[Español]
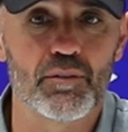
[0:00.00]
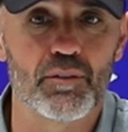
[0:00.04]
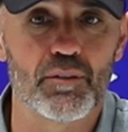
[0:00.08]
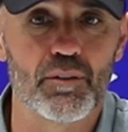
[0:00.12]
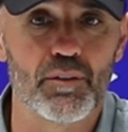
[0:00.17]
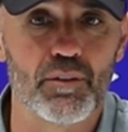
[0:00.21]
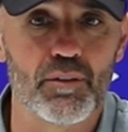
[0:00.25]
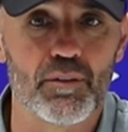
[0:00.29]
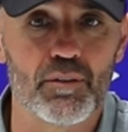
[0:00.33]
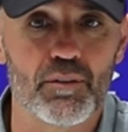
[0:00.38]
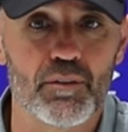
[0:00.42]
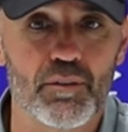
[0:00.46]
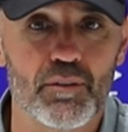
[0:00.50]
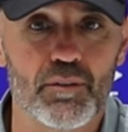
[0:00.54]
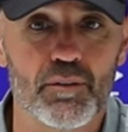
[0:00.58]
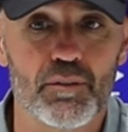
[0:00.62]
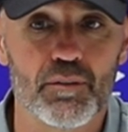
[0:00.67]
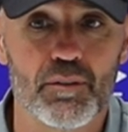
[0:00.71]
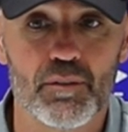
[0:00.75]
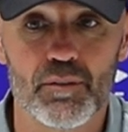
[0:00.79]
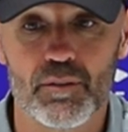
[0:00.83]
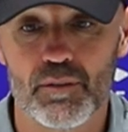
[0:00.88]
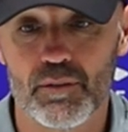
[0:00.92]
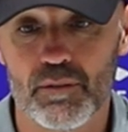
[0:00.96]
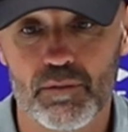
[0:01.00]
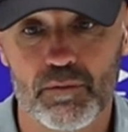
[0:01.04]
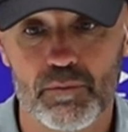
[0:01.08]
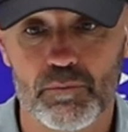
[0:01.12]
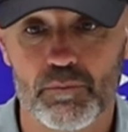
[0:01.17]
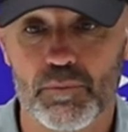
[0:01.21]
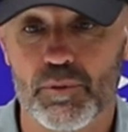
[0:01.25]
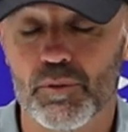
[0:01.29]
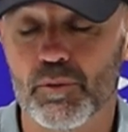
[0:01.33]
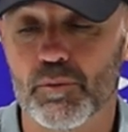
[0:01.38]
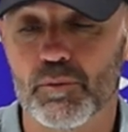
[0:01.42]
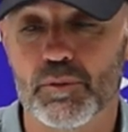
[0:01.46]

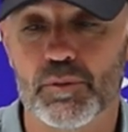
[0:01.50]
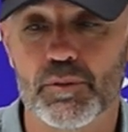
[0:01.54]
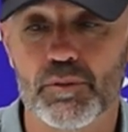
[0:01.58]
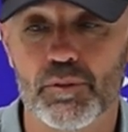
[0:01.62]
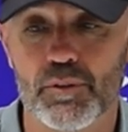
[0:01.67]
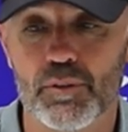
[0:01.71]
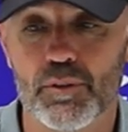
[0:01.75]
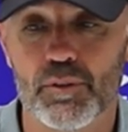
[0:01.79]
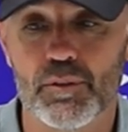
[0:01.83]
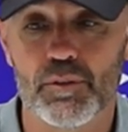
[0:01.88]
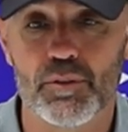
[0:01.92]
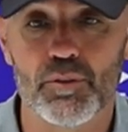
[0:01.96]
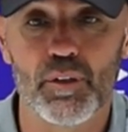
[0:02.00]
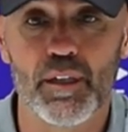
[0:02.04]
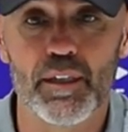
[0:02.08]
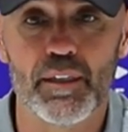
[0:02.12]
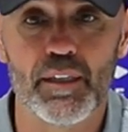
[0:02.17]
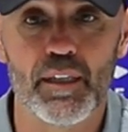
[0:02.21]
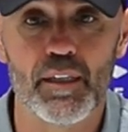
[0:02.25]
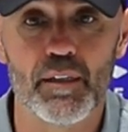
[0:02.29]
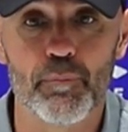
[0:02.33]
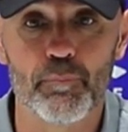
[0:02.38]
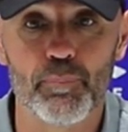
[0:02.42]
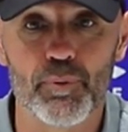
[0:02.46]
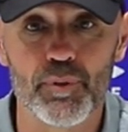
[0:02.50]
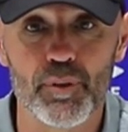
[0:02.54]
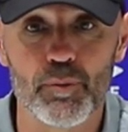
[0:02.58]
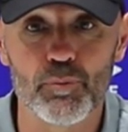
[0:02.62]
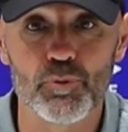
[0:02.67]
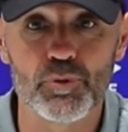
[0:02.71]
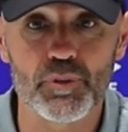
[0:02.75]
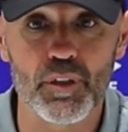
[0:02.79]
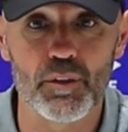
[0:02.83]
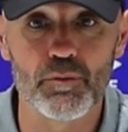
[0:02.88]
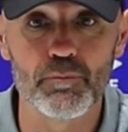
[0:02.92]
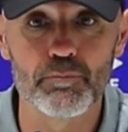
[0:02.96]
pues la idea de poder
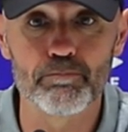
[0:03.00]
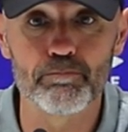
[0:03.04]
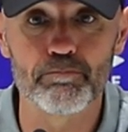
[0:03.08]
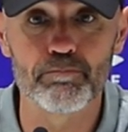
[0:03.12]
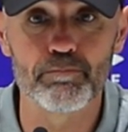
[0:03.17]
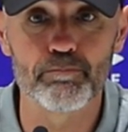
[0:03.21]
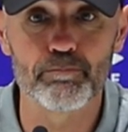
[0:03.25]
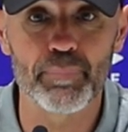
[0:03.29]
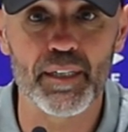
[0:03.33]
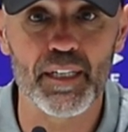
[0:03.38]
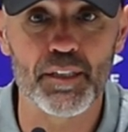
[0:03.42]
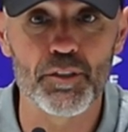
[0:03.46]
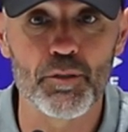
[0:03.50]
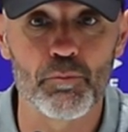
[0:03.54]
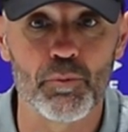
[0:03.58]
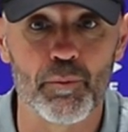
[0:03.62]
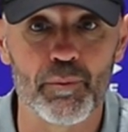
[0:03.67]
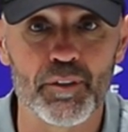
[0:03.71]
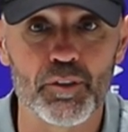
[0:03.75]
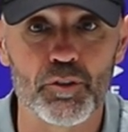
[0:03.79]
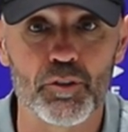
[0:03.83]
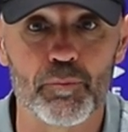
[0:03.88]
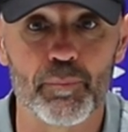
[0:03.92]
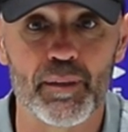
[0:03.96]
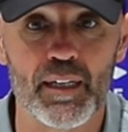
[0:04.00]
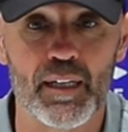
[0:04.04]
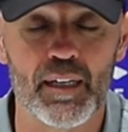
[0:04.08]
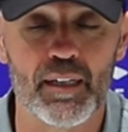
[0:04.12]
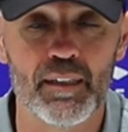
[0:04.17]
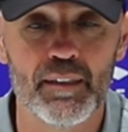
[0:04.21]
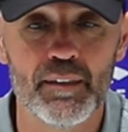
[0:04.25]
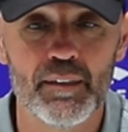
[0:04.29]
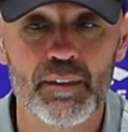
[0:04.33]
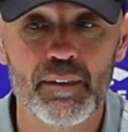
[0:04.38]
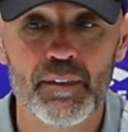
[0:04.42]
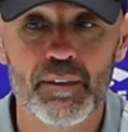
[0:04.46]
buscar un pequeño momento para,